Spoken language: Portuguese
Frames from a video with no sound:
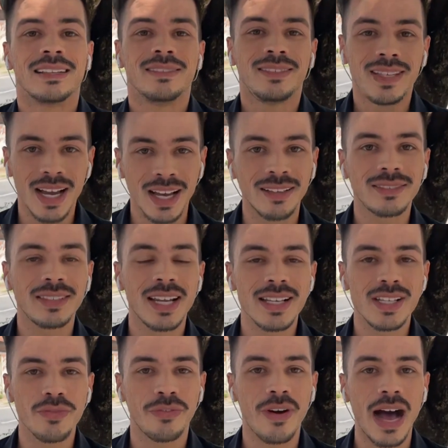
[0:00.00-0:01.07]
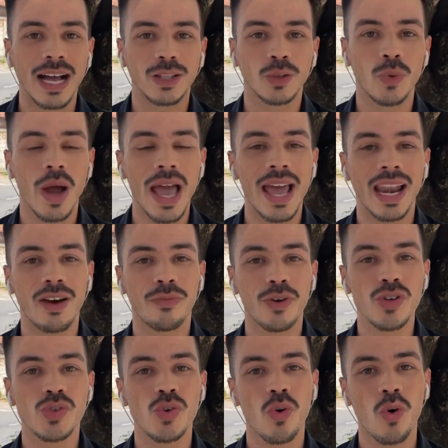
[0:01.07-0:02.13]
Diante desse fato, ela foi
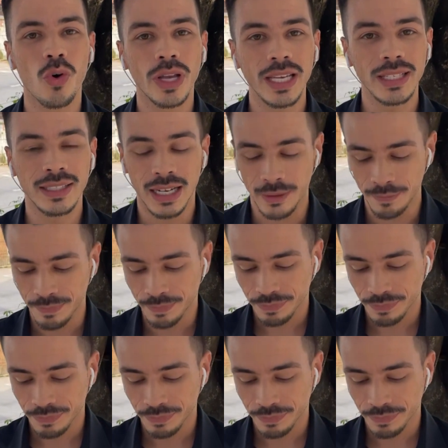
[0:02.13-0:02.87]
socorrida